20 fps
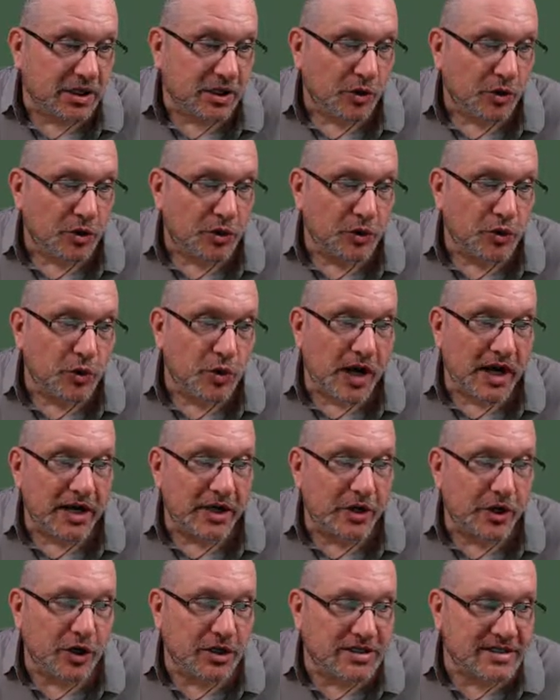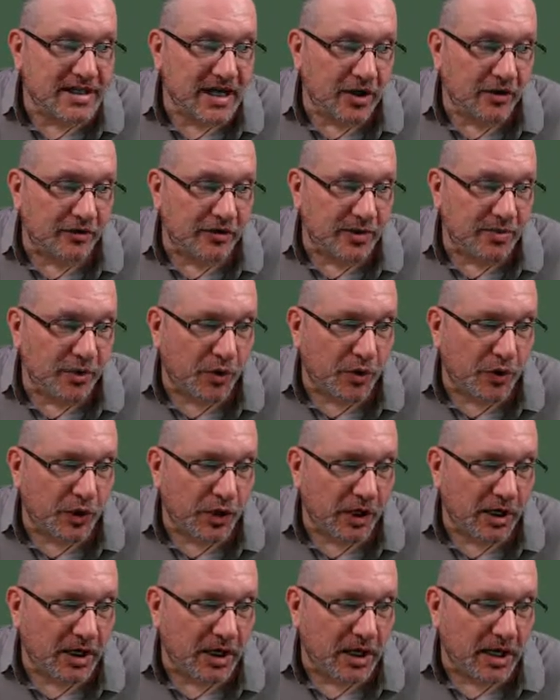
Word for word: und trug eine Kötze auf dem Rücken,